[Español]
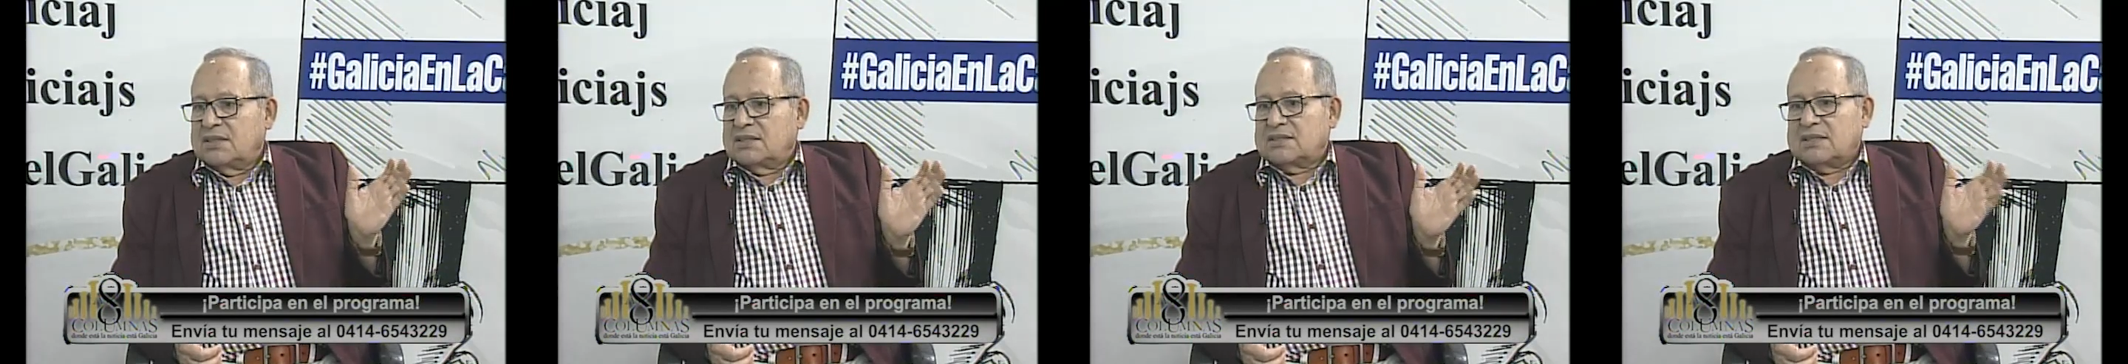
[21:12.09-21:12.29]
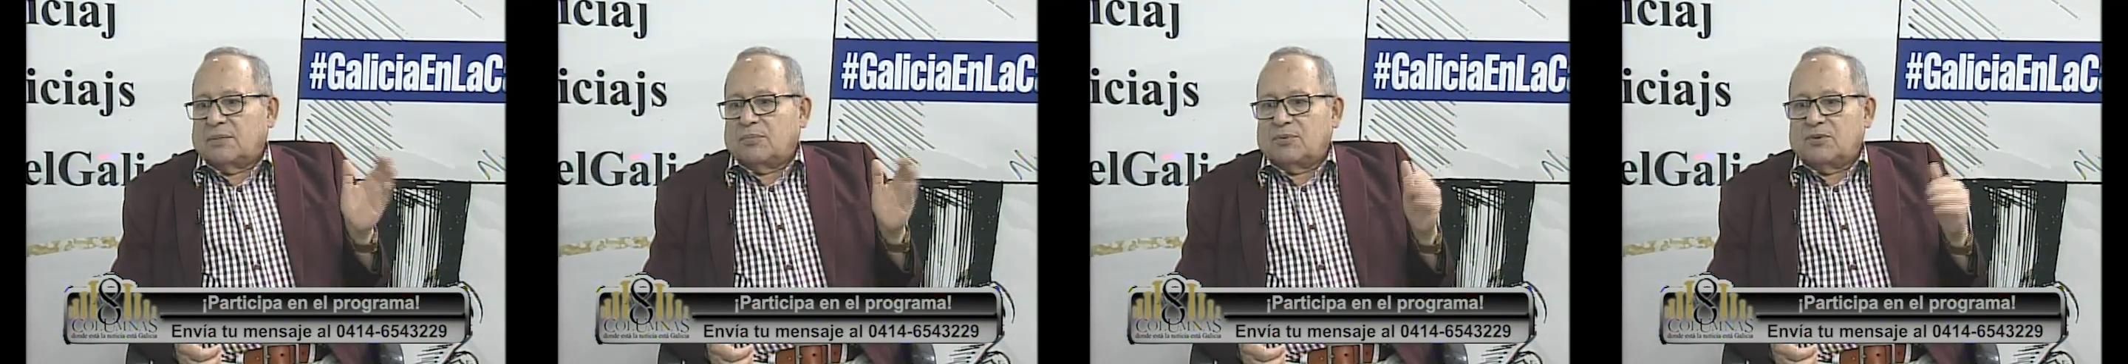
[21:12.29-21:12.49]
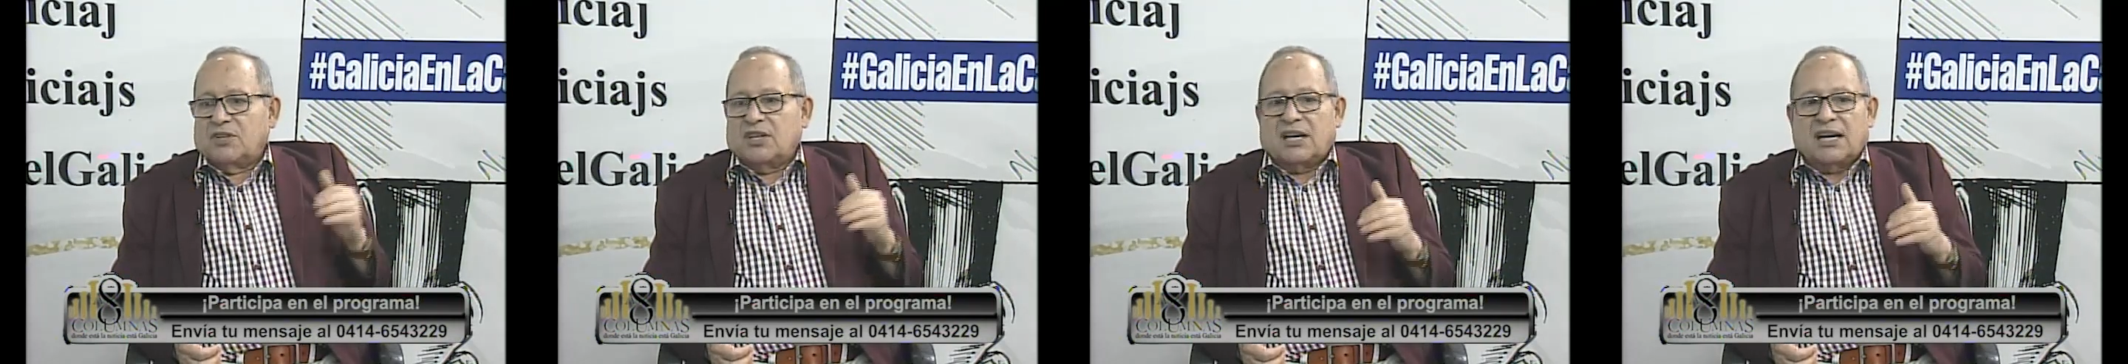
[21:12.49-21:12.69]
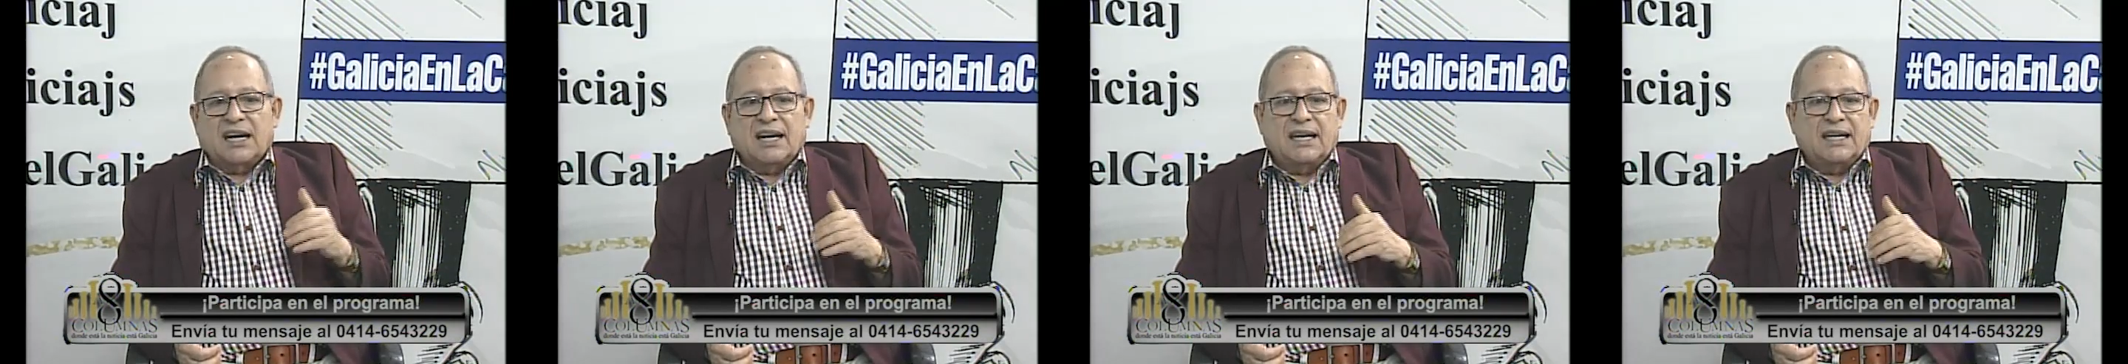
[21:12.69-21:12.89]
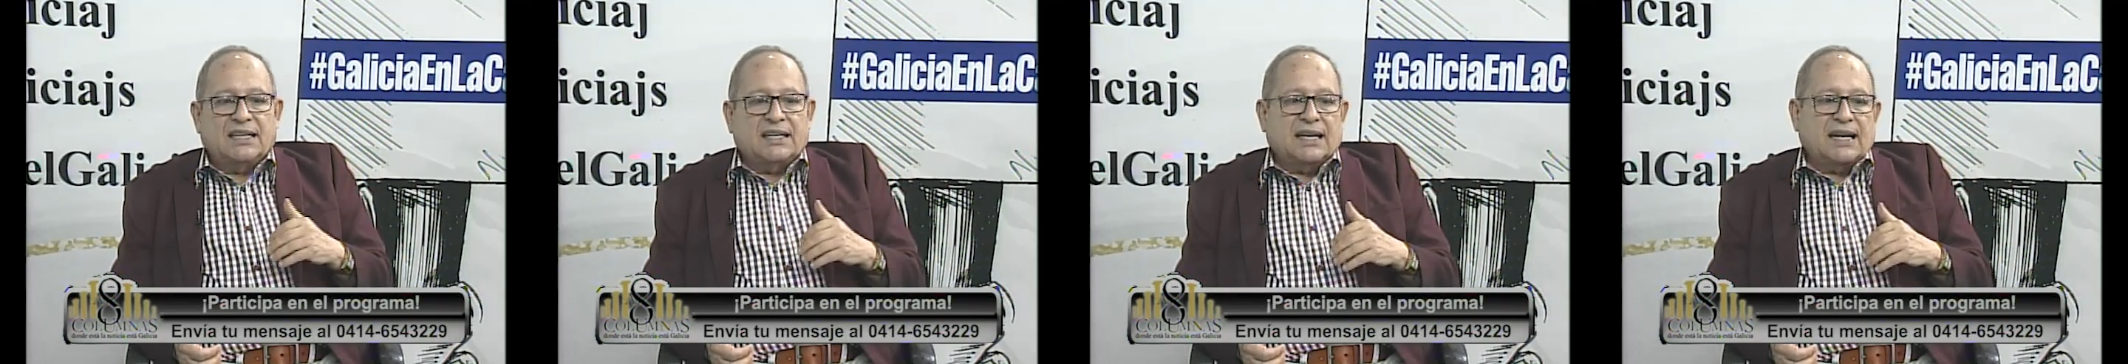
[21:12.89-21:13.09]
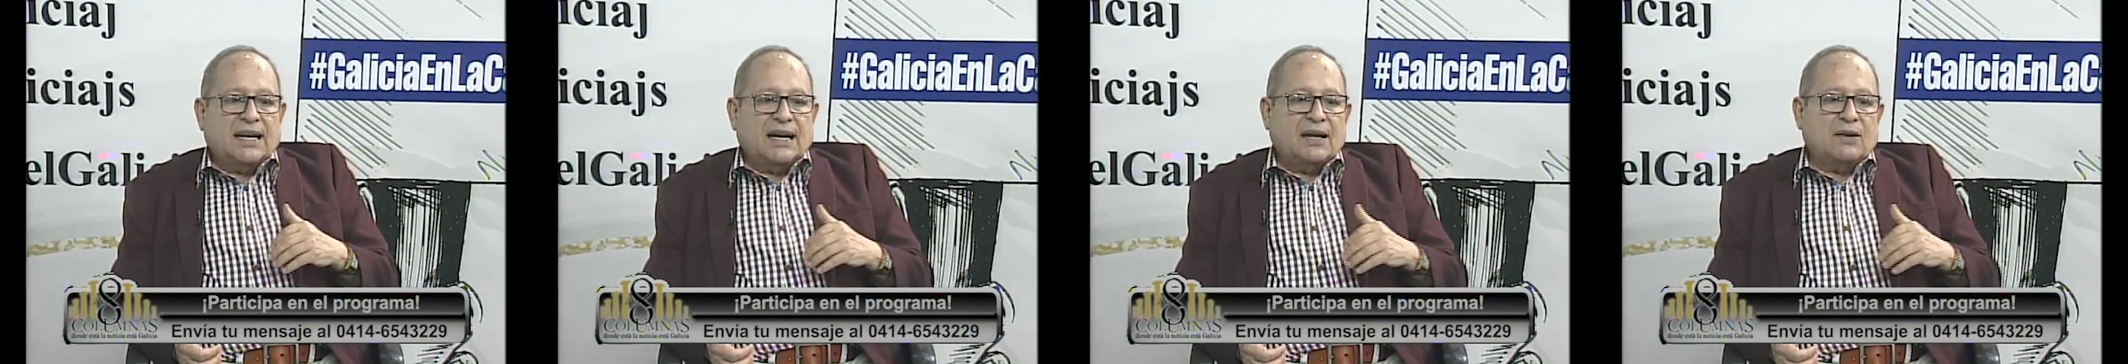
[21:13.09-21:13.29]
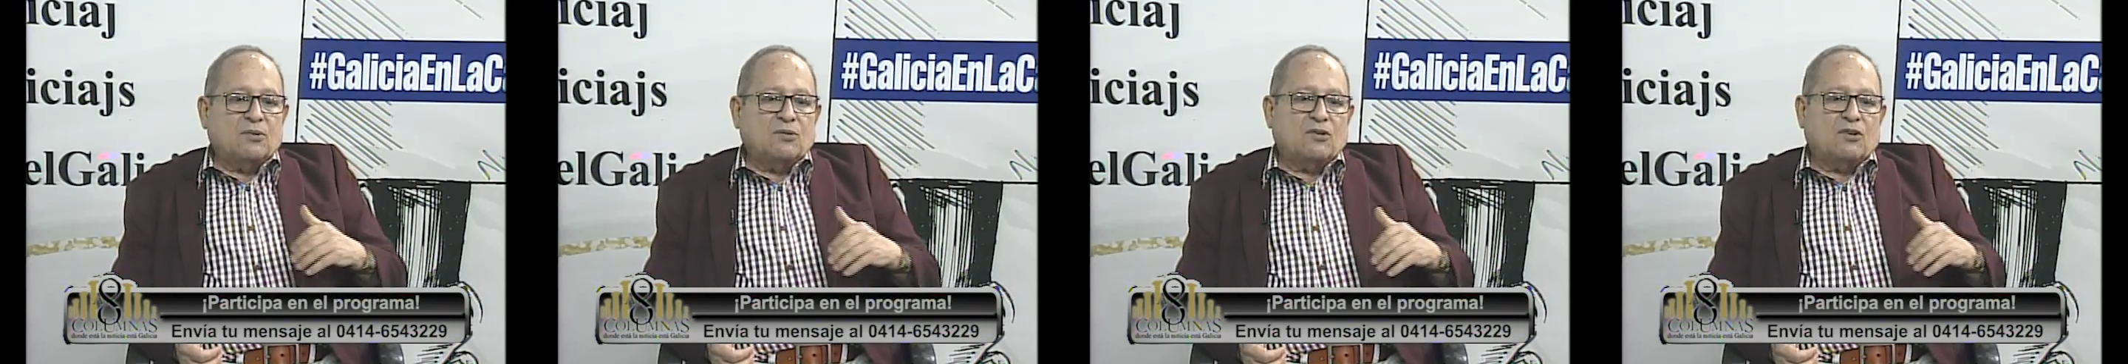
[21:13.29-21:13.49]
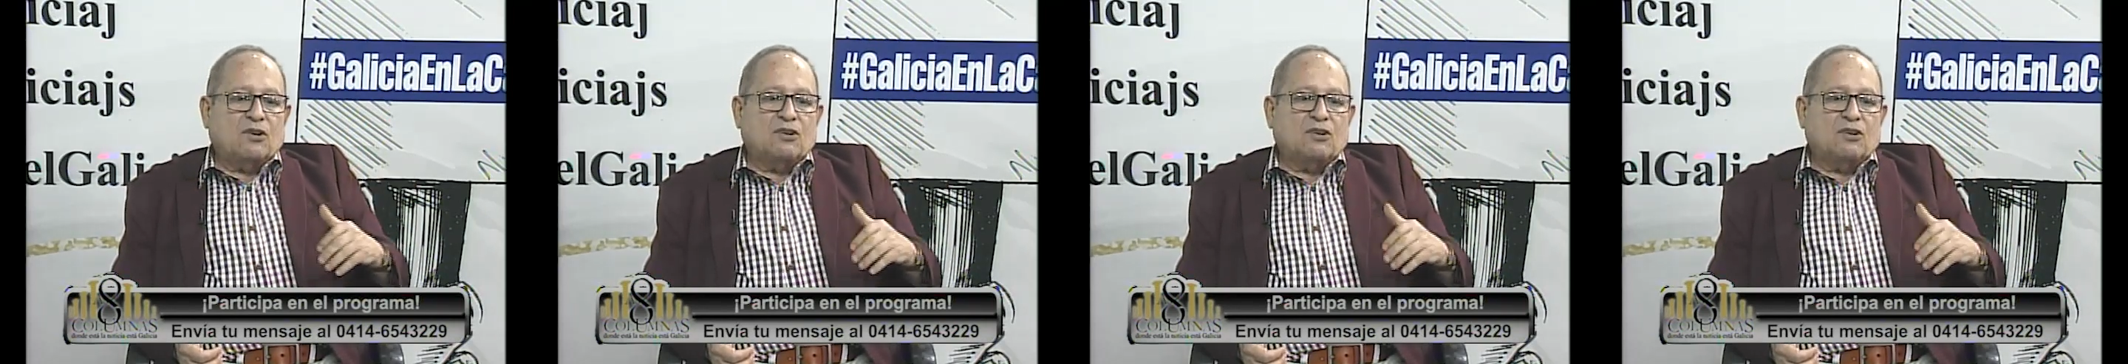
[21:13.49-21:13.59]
Se pudiera generar un